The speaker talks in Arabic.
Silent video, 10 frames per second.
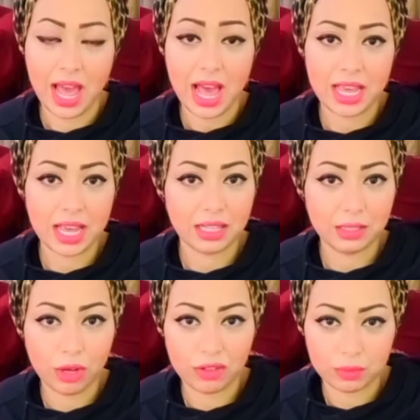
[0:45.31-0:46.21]
اي حد
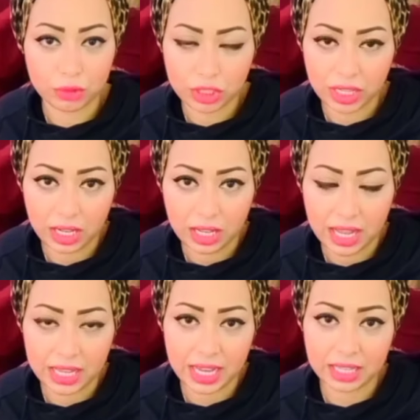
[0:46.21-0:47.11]
يقع في مشكلة
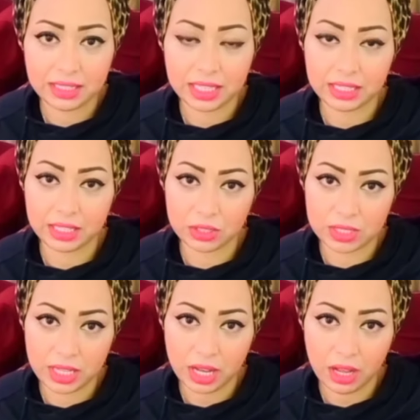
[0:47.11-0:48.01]
اي حد يحتاج
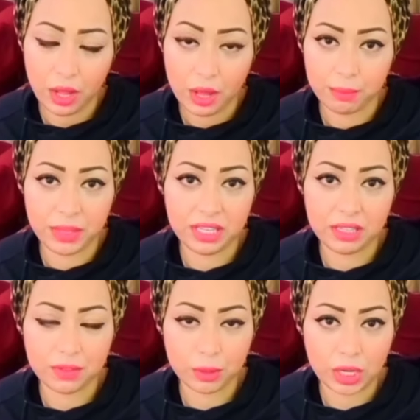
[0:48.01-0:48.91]
نصيحة بيجري
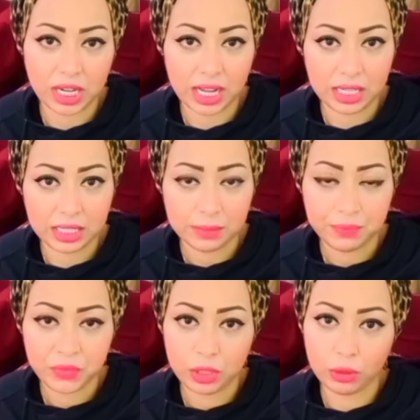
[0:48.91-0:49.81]
فورا عليه
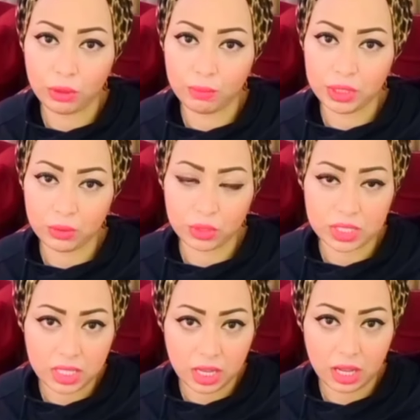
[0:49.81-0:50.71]
يطلب منه
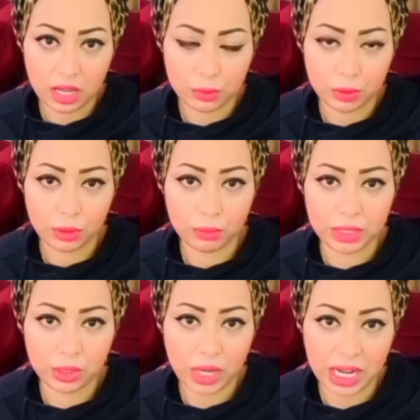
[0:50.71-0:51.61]
نصيحة او يطلب
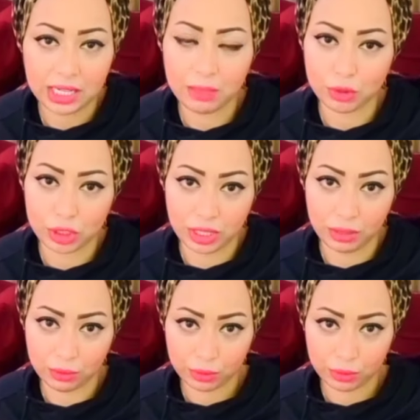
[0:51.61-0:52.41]
منه حل لمشكلته